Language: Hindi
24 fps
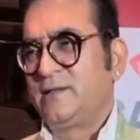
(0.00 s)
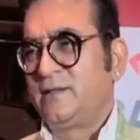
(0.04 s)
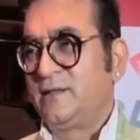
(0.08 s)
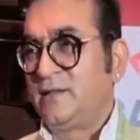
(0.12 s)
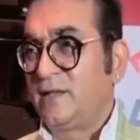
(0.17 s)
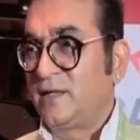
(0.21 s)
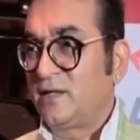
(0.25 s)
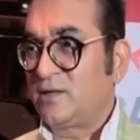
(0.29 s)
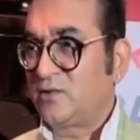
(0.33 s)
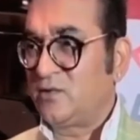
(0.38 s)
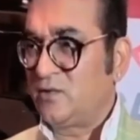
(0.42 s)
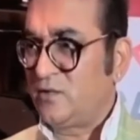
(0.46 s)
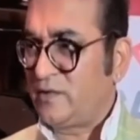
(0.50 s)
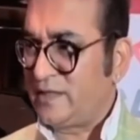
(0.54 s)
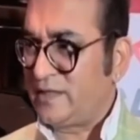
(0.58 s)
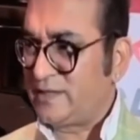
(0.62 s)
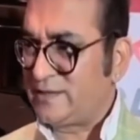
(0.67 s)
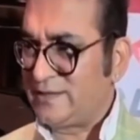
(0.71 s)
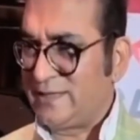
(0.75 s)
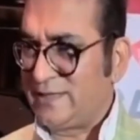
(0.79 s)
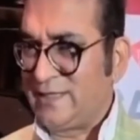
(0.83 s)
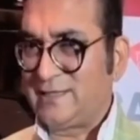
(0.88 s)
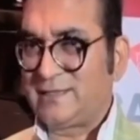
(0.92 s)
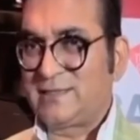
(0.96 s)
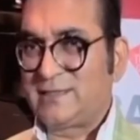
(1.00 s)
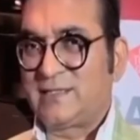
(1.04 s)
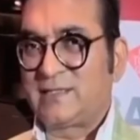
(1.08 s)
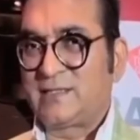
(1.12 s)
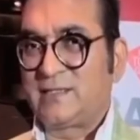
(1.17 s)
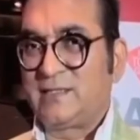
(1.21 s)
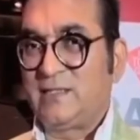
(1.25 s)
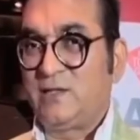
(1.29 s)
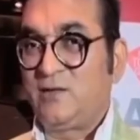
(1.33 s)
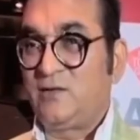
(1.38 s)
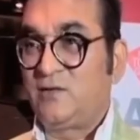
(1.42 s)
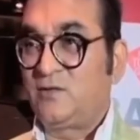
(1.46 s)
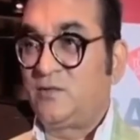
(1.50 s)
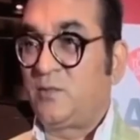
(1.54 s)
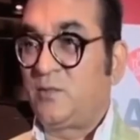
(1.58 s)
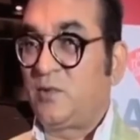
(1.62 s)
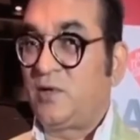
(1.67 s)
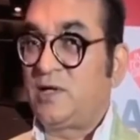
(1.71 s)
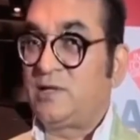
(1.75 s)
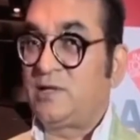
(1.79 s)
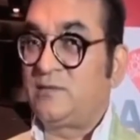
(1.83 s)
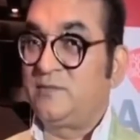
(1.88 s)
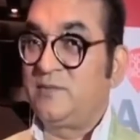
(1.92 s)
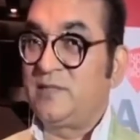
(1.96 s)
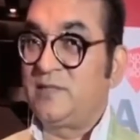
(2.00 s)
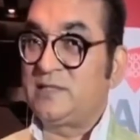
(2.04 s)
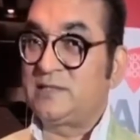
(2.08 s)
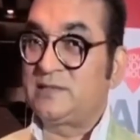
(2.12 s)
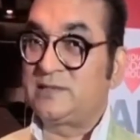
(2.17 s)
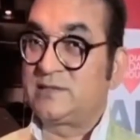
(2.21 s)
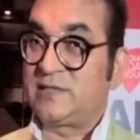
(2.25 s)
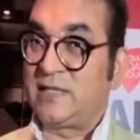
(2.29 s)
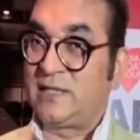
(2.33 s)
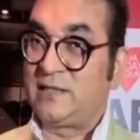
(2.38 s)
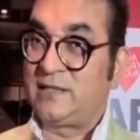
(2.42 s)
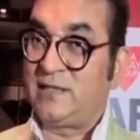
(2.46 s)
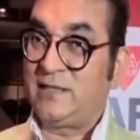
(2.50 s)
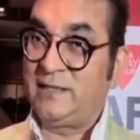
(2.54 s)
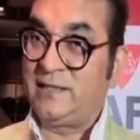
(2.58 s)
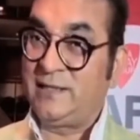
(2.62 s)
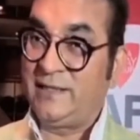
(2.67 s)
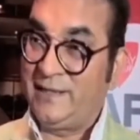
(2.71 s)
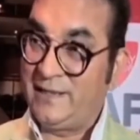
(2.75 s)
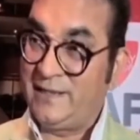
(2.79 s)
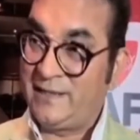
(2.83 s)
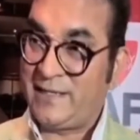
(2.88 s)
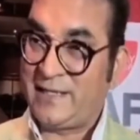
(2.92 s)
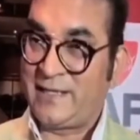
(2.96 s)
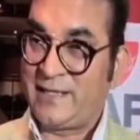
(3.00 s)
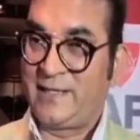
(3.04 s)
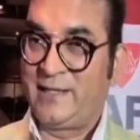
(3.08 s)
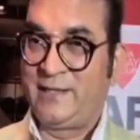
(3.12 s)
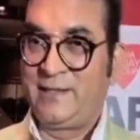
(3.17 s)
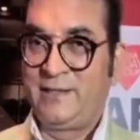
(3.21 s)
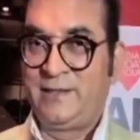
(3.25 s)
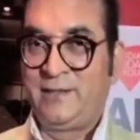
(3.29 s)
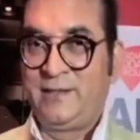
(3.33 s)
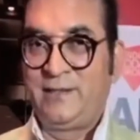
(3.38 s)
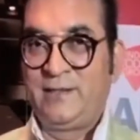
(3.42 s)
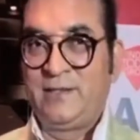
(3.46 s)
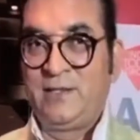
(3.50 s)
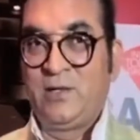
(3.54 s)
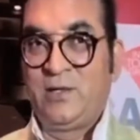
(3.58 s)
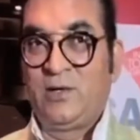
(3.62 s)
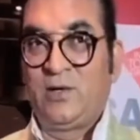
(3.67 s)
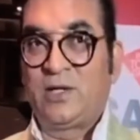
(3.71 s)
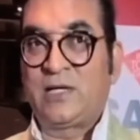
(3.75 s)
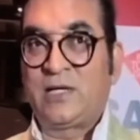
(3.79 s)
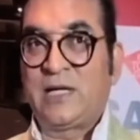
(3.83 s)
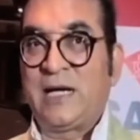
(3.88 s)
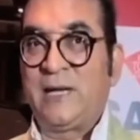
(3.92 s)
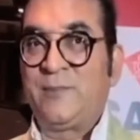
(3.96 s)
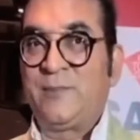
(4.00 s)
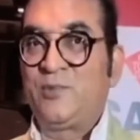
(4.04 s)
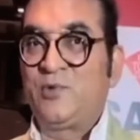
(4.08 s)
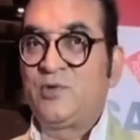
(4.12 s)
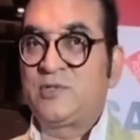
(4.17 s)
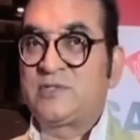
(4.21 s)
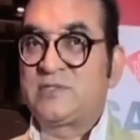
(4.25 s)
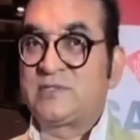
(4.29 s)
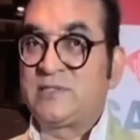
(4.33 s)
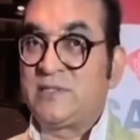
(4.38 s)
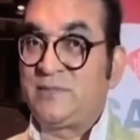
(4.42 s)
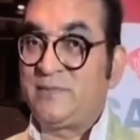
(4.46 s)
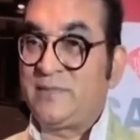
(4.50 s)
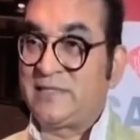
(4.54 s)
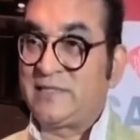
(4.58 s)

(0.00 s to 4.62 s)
लड़कों के साथ करते हैं और बहुत मत ज़्यादा इन है और आप लोग सब